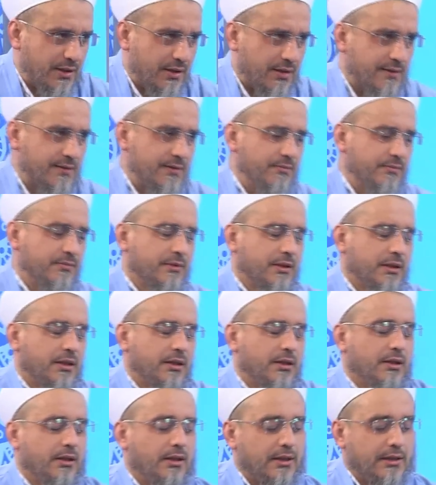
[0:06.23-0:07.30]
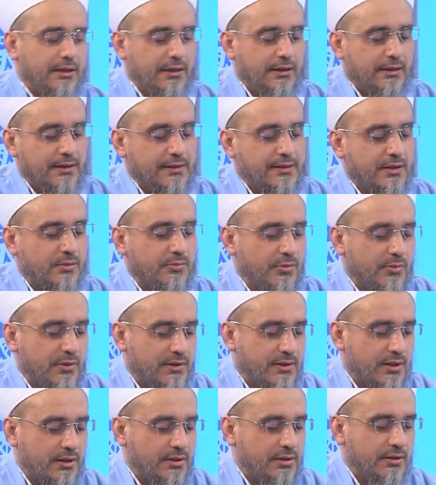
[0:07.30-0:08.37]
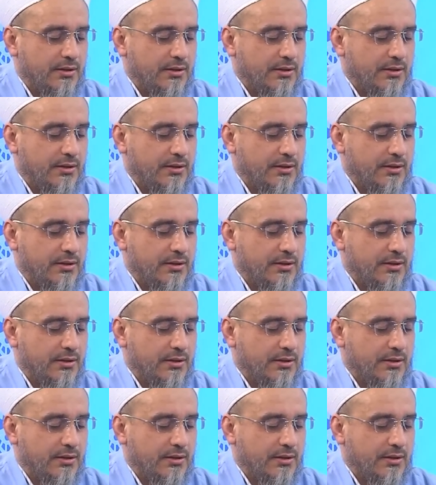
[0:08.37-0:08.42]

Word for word: lazım. Ki nasıl bir mesaj?